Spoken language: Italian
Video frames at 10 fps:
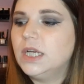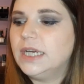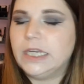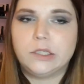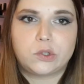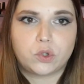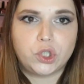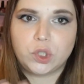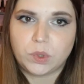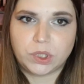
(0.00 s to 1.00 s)
Entro
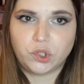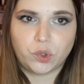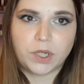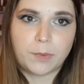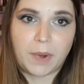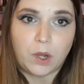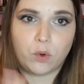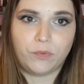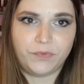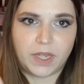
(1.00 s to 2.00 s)
5-6 giorni il
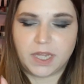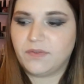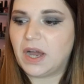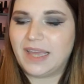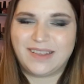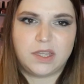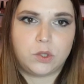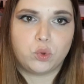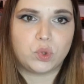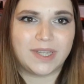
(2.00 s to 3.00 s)
pacco vi arriva ed è
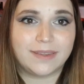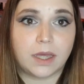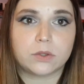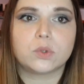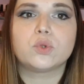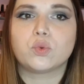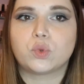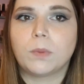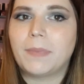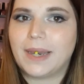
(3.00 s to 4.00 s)
tutto intatto,
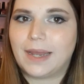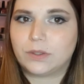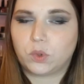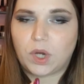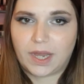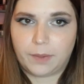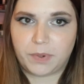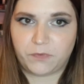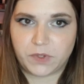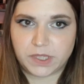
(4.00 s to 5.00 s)
tutto imballato alla
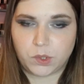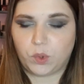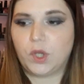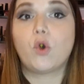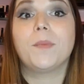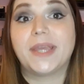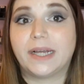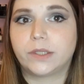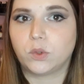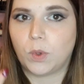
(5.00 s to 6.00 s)
perfezione come gli
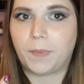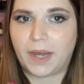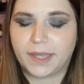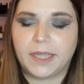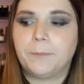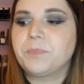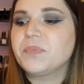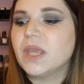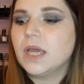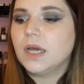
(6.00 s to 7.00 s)
altri due pacchi
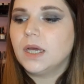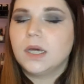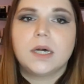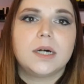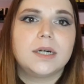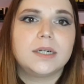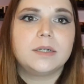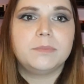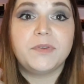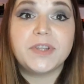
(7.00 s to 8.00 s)

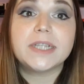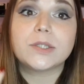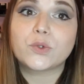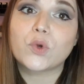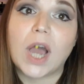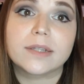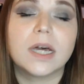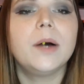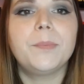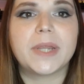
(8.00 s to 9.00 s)
Ehm, mi vedete
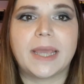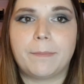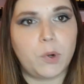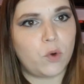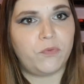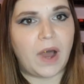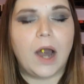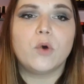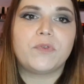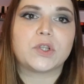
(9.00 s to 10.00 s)
truccata perché poco
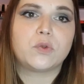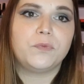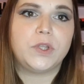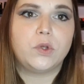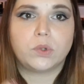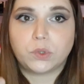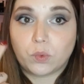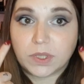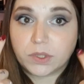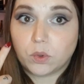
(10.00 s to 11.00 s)
fa ho fatto un video su
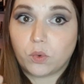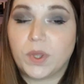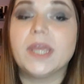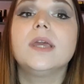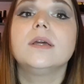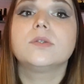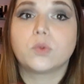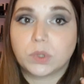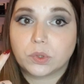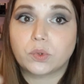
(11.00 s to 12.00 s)
questo qui, su
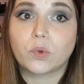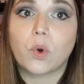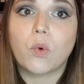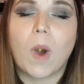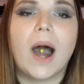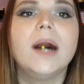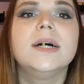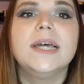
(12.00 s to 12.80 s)
questo trucco qua,